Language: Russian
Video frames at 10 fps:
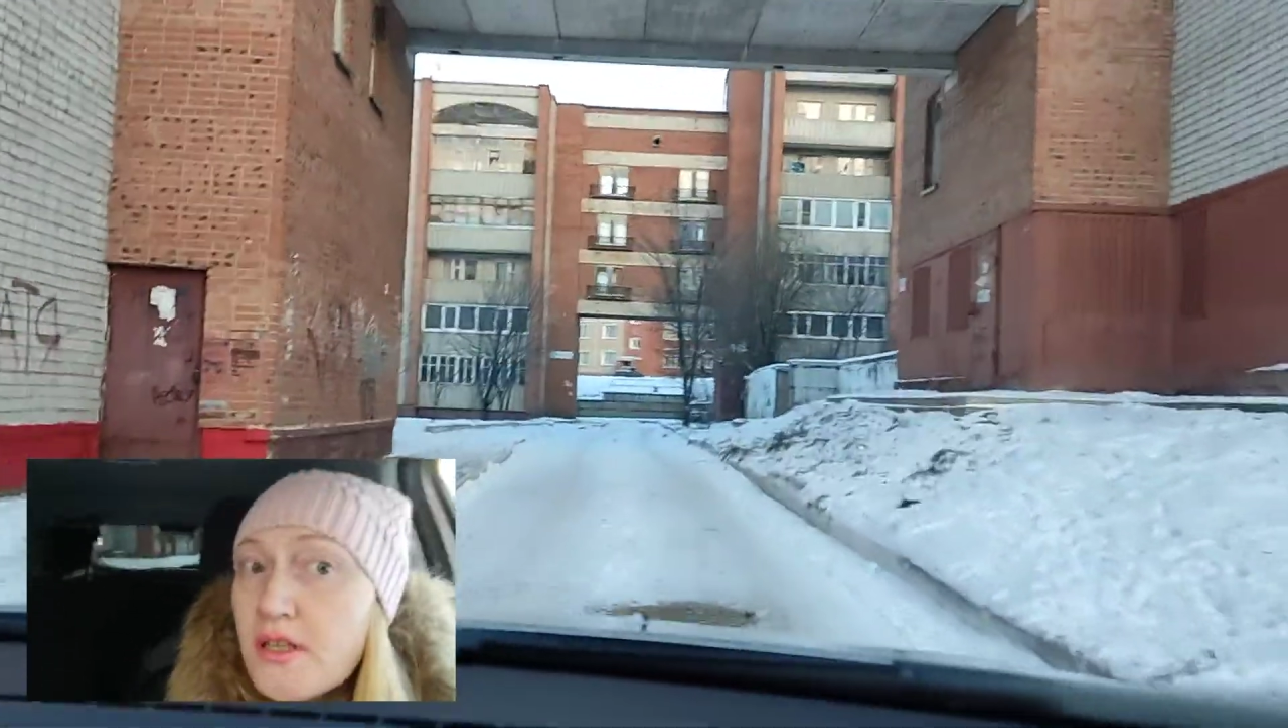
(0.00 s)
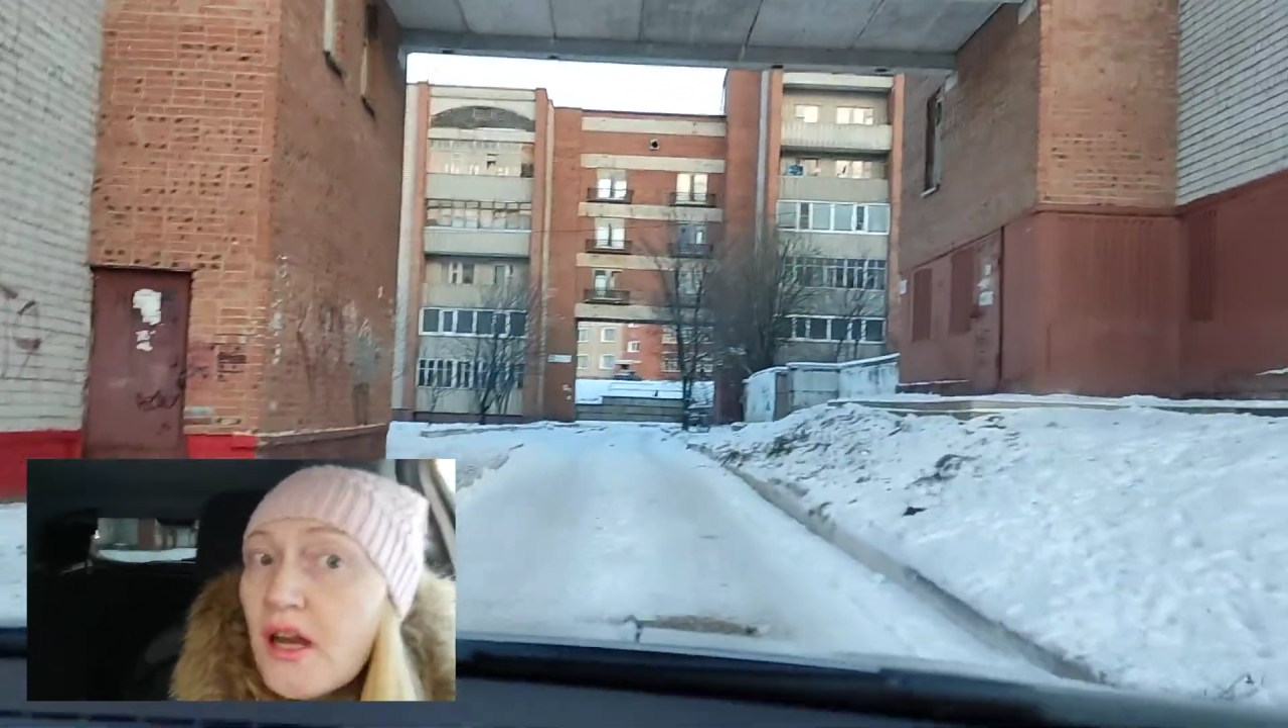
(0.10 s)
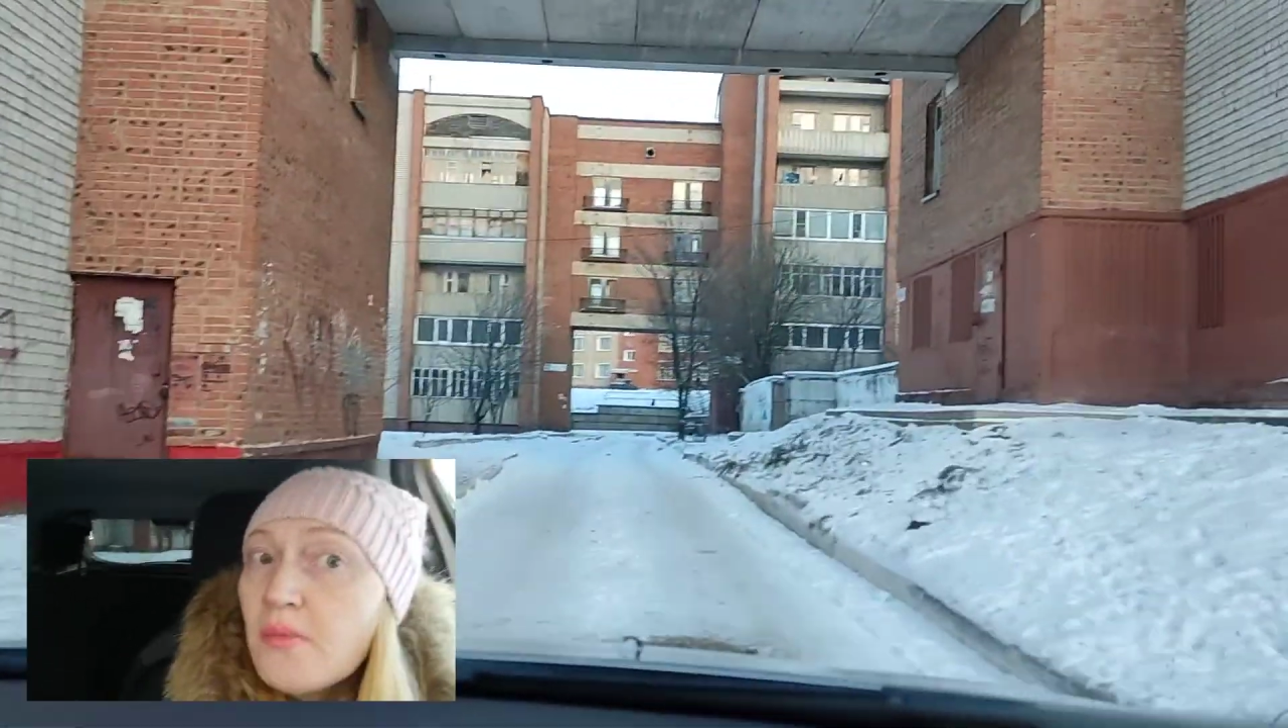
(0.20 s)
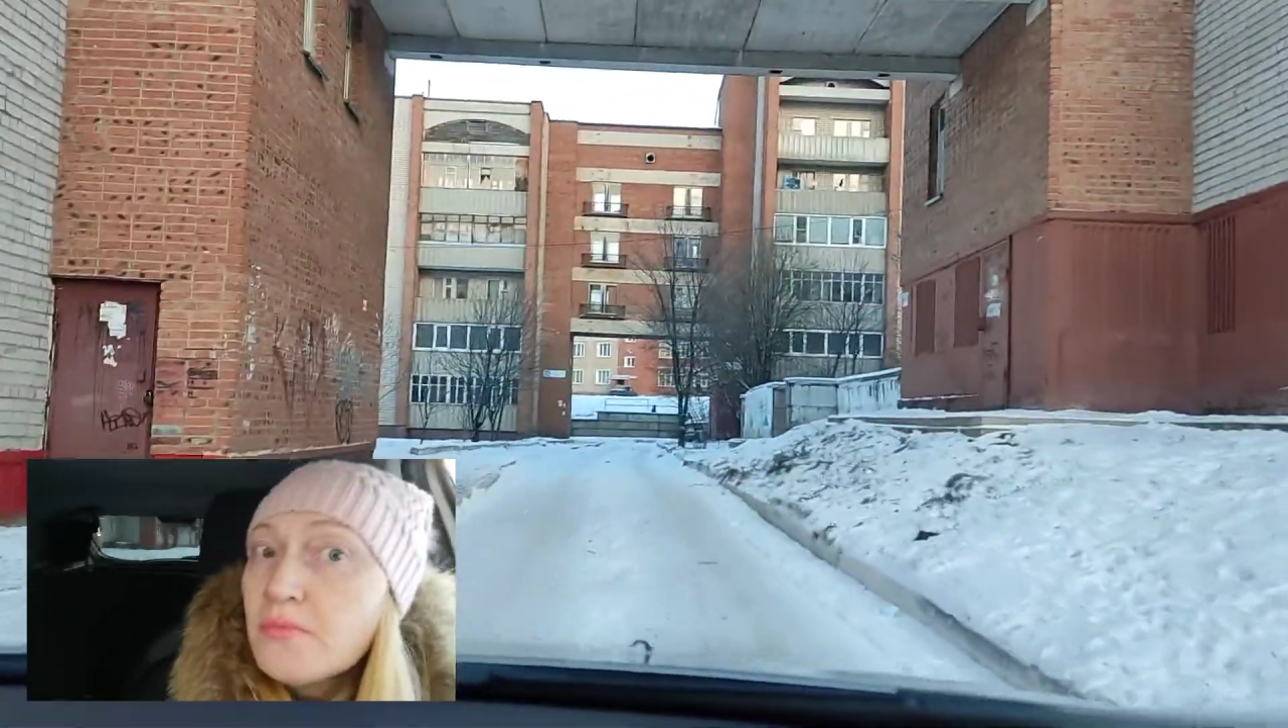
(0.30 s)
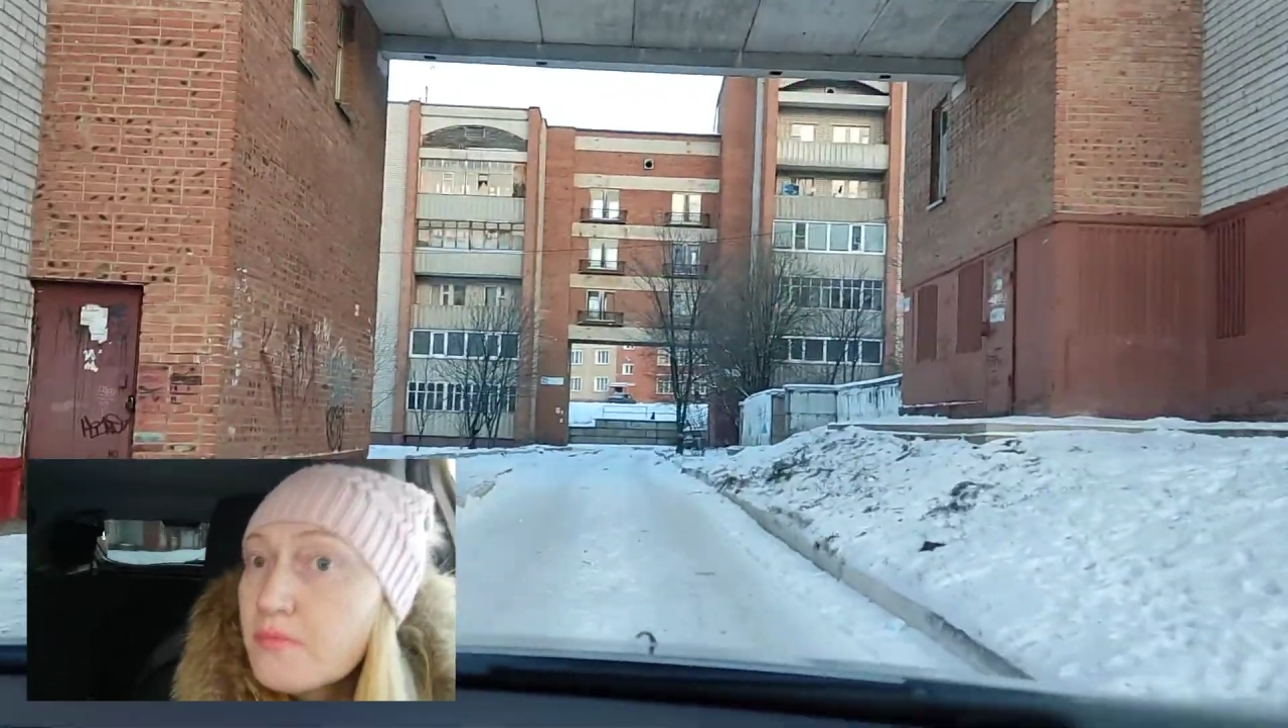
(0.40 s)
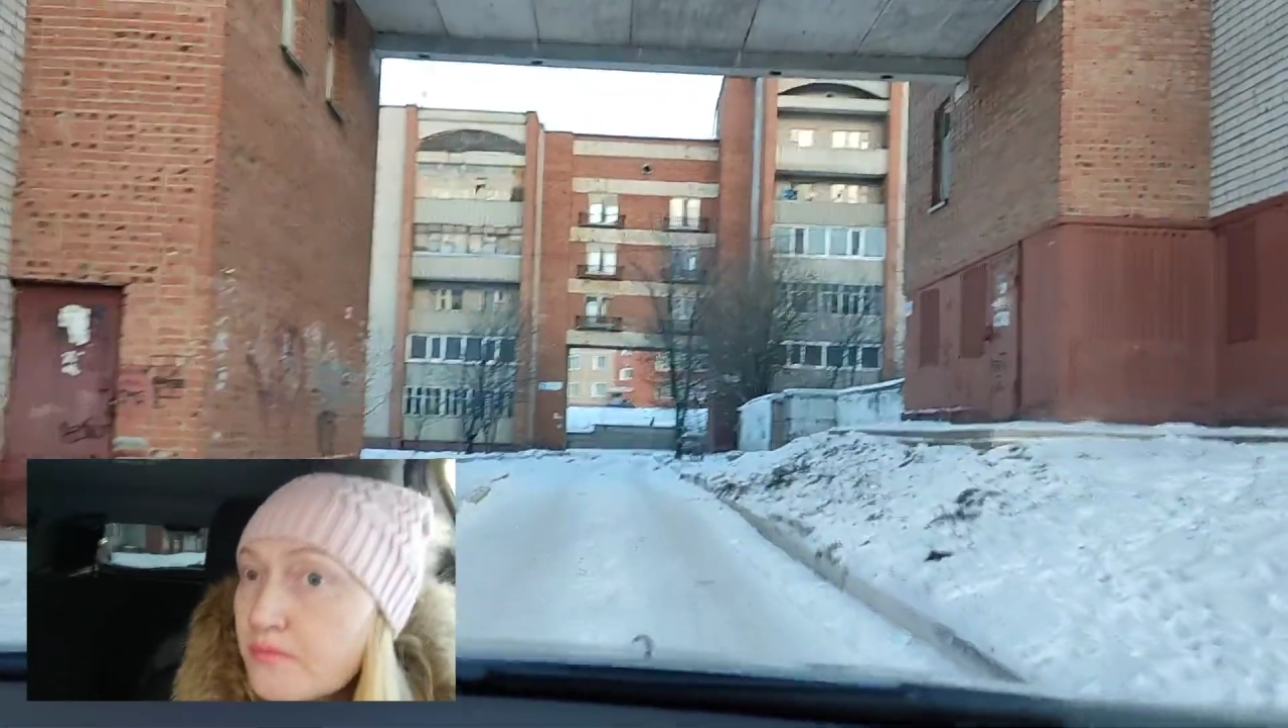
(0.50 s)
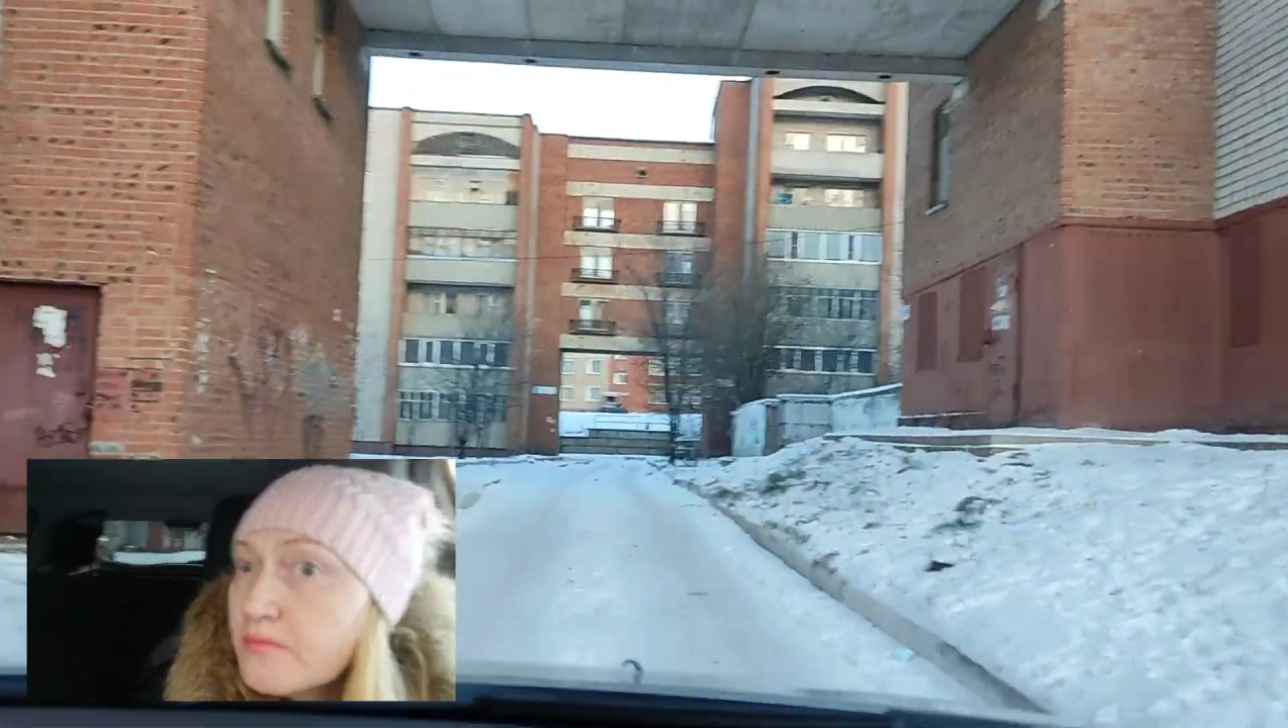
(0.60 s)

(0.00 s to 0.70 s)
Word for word: там